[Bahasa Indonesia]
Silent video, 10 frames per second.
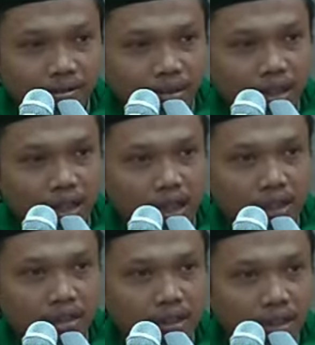
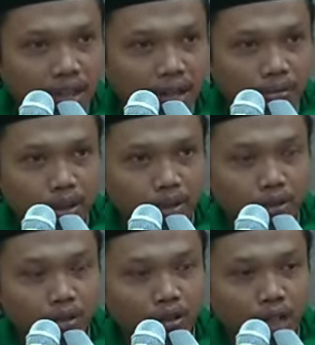Misalkan kambing
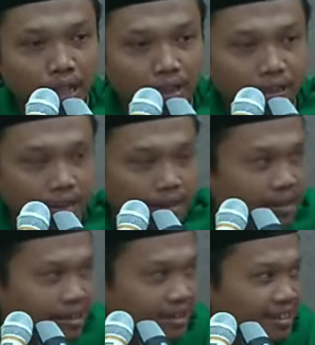suruh sholat,
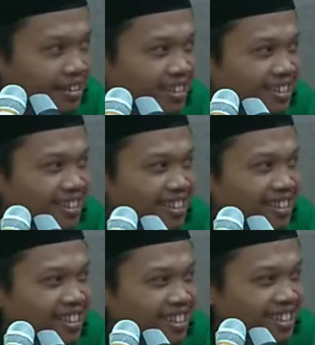
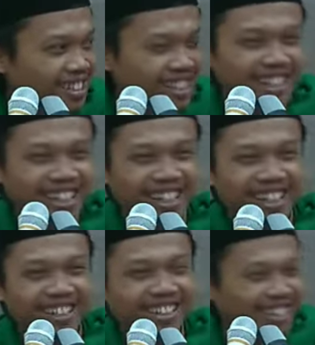kagak
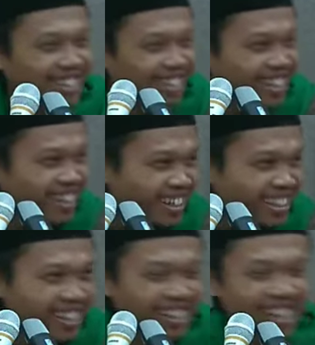ada
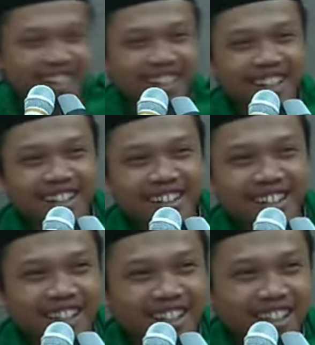kagak
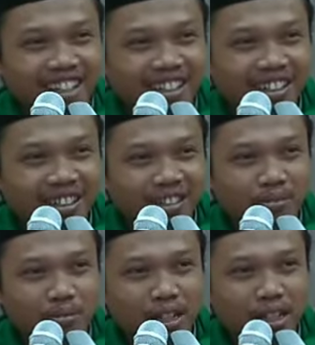ada
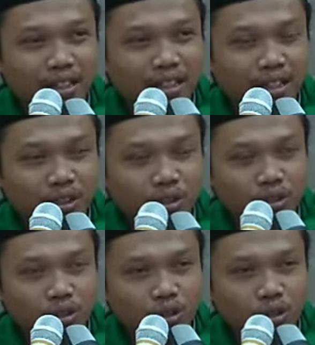binatang itu
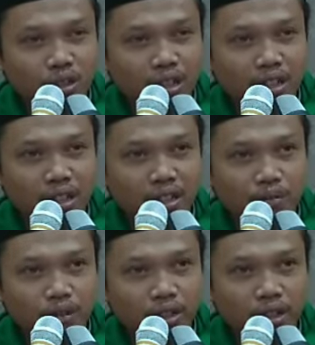nggak ada yang
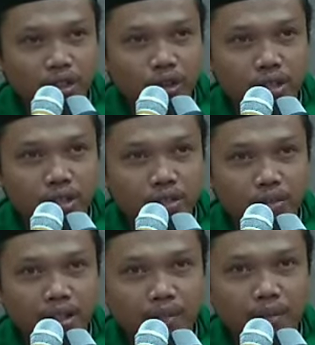punya
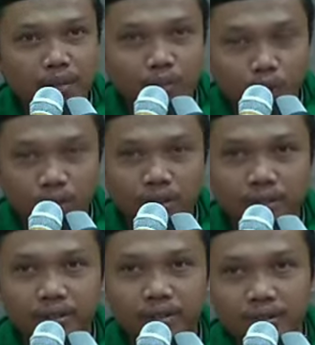kewajiban apapun